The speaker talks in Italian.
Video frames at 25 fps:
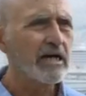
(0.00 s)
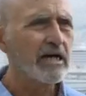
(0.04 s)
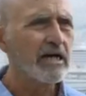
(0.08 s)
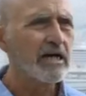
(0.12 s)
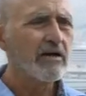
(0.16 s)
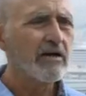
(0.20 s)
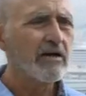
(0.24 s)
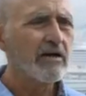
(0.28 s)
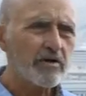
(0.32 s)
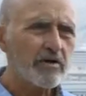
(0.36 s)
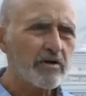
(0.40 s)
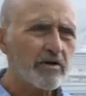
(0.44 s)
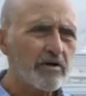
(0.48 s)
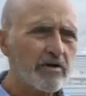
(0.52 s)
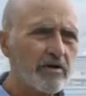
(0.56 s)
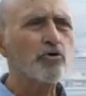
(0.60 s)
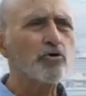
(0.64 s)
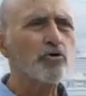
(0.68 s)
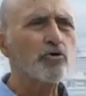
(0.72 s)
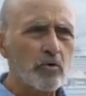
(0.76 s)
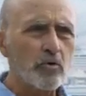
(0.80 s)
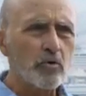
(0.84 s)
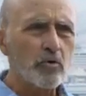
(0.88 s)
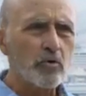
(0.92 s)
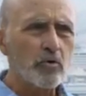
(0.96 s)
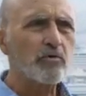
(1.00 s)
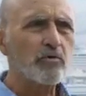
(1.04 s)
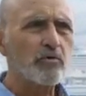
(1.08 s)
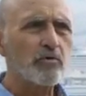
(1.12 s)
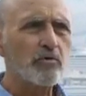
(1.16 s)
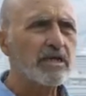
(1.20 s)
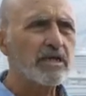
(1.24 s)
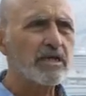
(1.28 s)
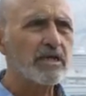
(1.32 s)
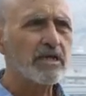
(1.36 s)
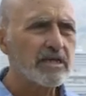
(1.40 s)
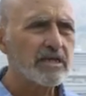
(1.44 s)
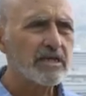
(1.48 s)
fornendo comunque
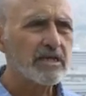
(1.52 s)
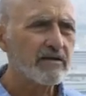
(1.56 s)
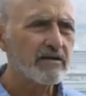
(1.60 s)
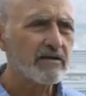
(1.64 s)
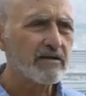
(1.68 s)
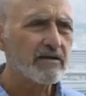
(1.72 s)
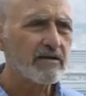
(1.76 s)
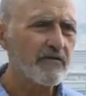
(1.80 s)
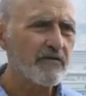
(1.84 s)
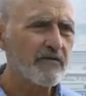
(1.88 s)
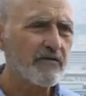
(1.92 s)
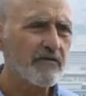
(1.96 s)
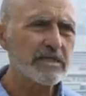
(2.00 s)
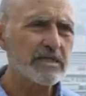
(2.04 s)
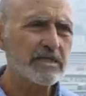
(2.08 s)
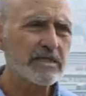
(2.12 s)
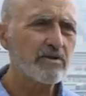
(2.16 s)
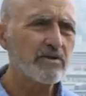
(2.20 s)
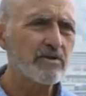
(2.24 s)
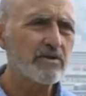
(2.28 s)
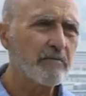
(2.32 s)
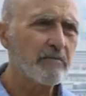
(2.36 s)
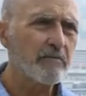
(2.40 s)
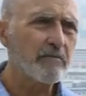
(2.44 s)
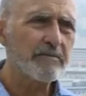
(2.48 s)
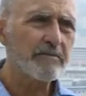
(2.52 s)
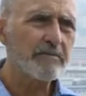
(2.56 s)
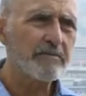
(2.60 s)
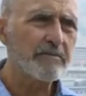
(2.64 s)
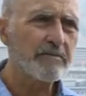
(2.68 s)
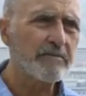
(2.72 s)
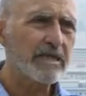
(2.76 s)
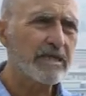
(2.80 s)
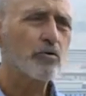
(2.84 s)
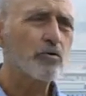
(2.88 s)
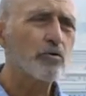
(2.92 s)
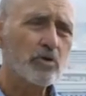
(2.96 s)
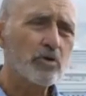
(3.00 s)
in informazioni
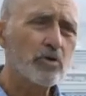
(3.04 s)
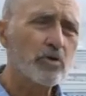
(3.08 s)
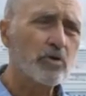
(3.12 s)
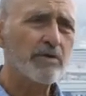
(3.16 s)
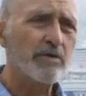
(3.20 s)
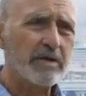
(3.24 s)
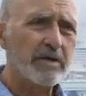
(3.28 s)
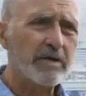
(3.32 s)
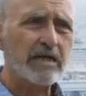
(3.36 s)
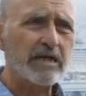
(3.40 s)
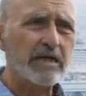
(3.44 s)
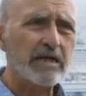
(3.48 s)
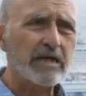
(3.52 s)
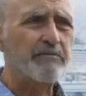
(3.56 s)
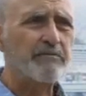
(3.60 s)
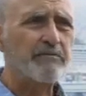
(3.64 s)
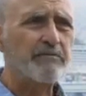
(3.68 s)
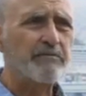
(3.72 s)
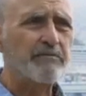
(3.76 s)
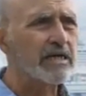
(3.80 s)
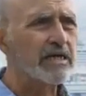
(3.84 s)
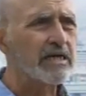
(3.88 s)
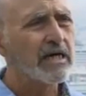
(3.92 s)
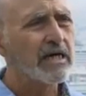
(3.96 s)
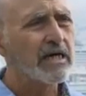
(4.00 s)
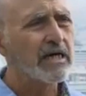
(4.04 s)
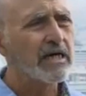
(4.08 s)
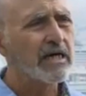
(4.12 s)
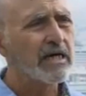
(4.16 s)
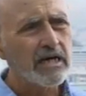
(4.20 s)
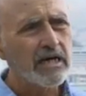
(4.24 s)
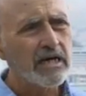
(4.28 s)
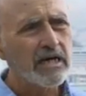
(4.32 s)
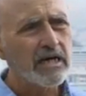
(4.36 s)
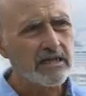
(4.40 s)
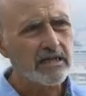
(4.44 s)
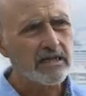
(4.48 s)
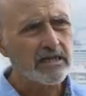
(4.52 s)
complementari utili per capire
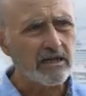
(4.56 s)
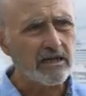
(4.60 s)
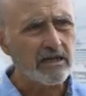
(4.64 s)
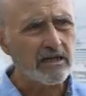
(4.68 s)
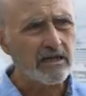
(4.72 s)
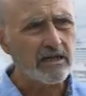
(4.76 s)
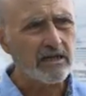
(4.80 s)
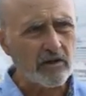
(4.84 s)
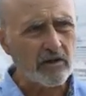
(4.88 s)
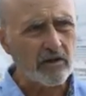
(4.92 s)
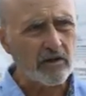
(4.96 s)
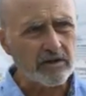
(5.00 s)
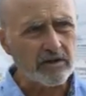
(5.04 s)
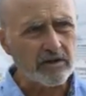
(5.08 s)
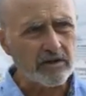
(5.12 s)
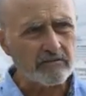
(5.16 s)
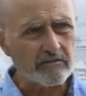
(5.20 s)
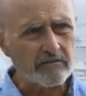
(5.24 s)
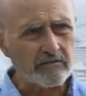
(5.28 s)
l'entità del fenomeno.